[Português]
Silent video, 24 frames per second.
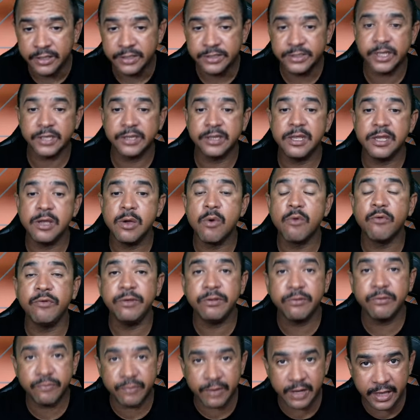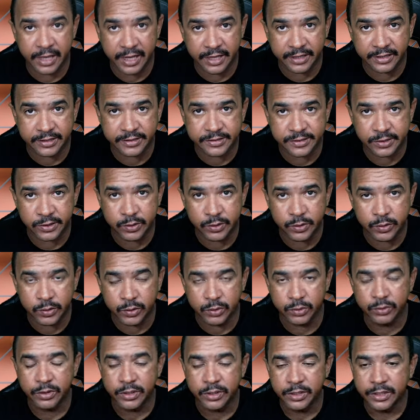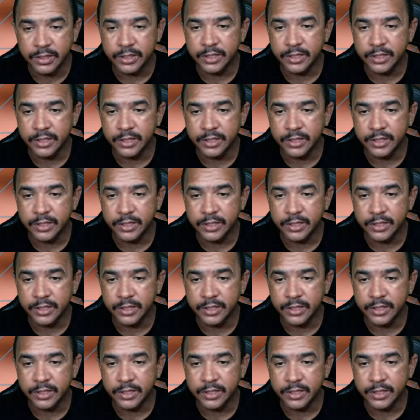Já tinha ouvido falar desse diodo?